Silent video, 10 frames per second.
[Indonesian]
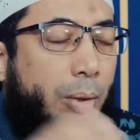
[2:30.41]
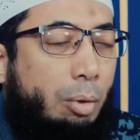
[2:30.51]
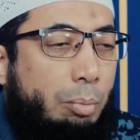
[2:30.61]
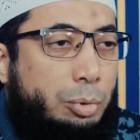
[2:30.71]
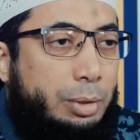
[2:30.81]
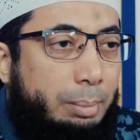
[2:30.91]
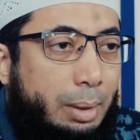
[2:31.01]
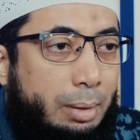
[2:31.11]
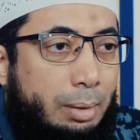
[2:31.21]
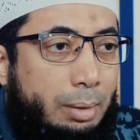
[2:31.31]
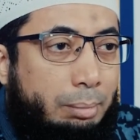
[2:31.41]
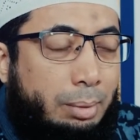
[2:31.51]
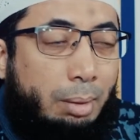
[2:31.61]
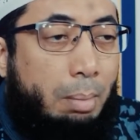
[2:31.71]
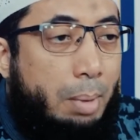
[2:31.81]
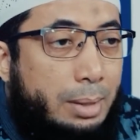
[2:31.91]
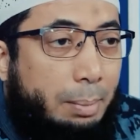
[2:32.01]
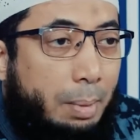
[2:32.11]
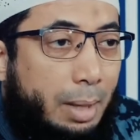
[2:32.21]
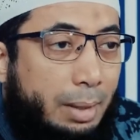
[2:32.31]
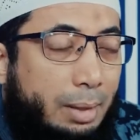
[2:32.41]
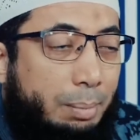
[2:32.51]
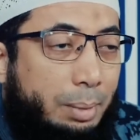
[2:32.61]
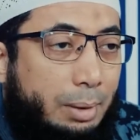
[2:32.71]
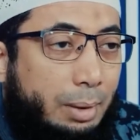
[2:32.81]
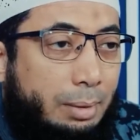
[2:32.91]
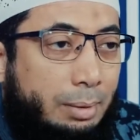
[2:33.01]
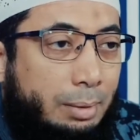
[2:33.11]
oleh kaum muslimin. Berapa banyak pahala yang anda dapatkan?